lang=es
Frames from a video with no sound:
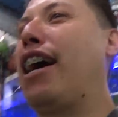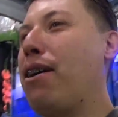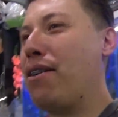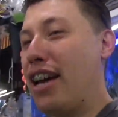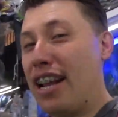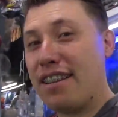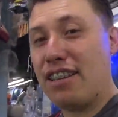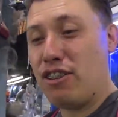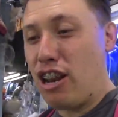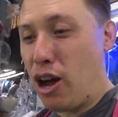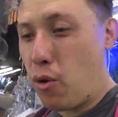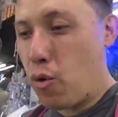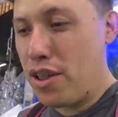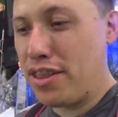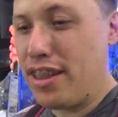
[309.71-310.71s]
que vayan haciendo la
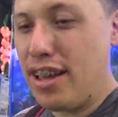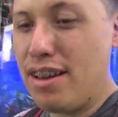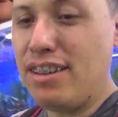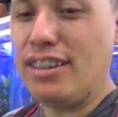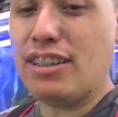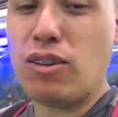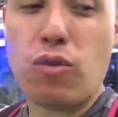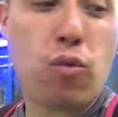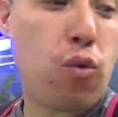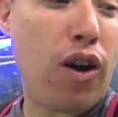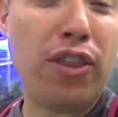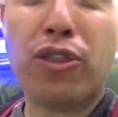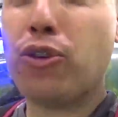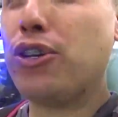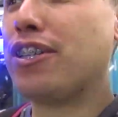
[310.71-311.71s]
cuenta,
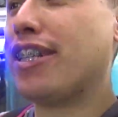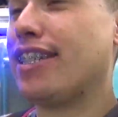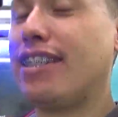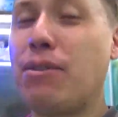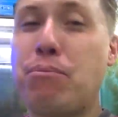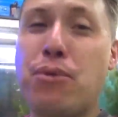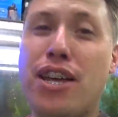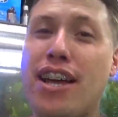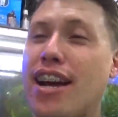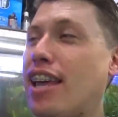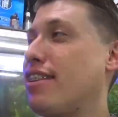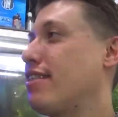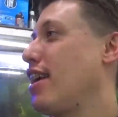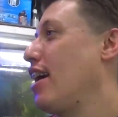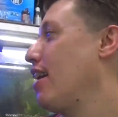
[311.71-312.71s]
¿cuánto es que se pueden
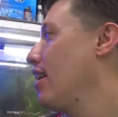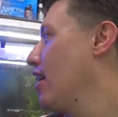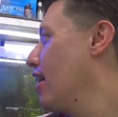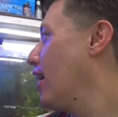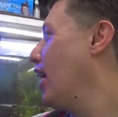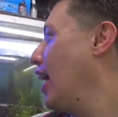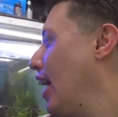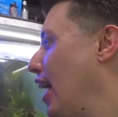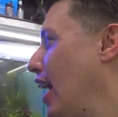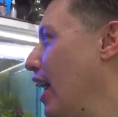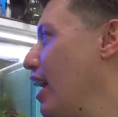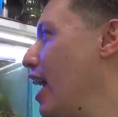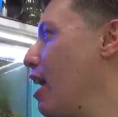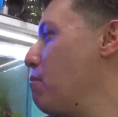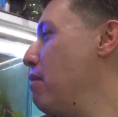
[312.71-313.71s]
gastar
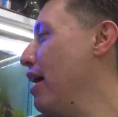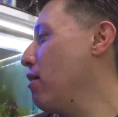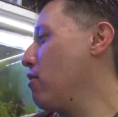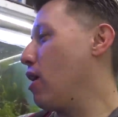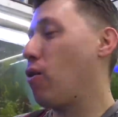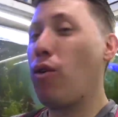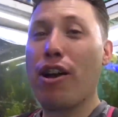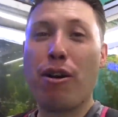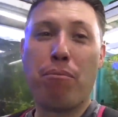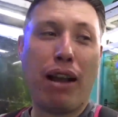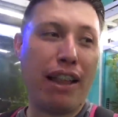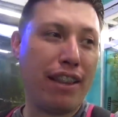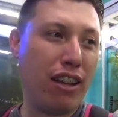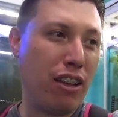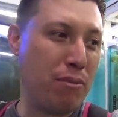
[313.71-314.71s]
en armar un acuario
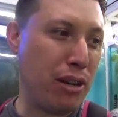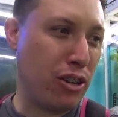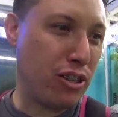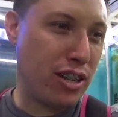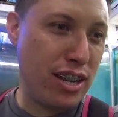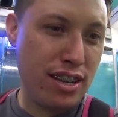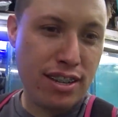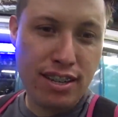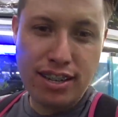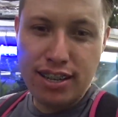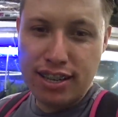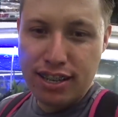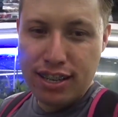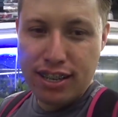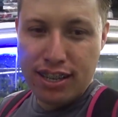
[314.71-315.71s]
plantado, amigos?
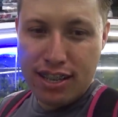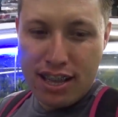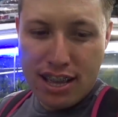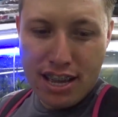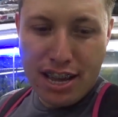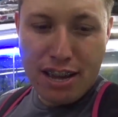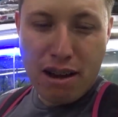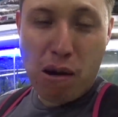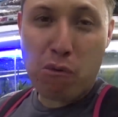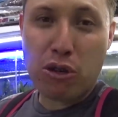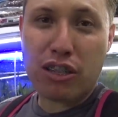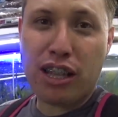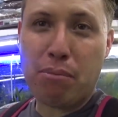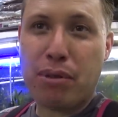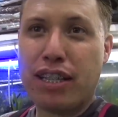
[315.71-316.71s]
Ya
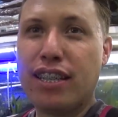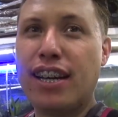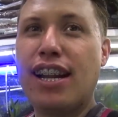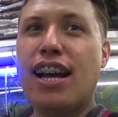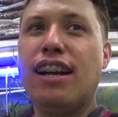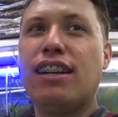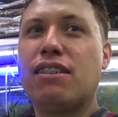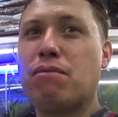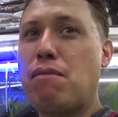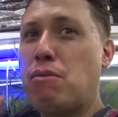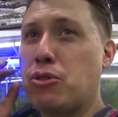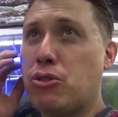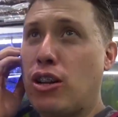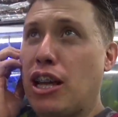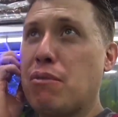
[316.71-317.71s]
llevamos la pecera,
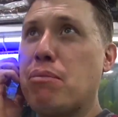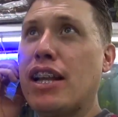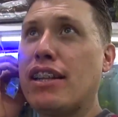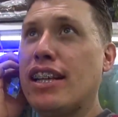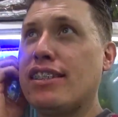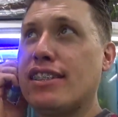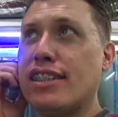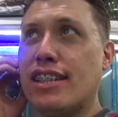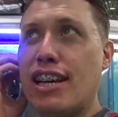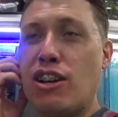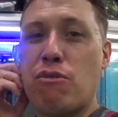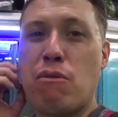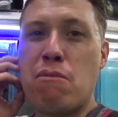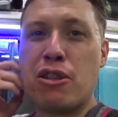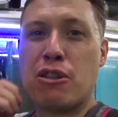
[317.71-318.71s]
vamos con las plantas y
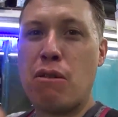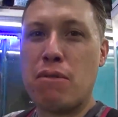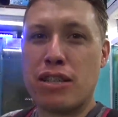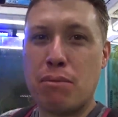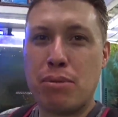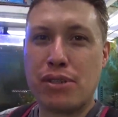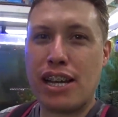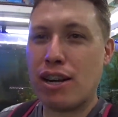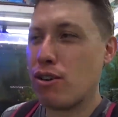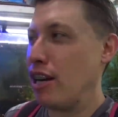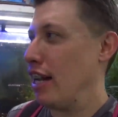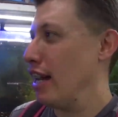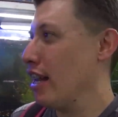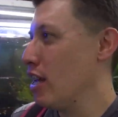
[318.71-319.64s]
en un momento vamos a pasar con el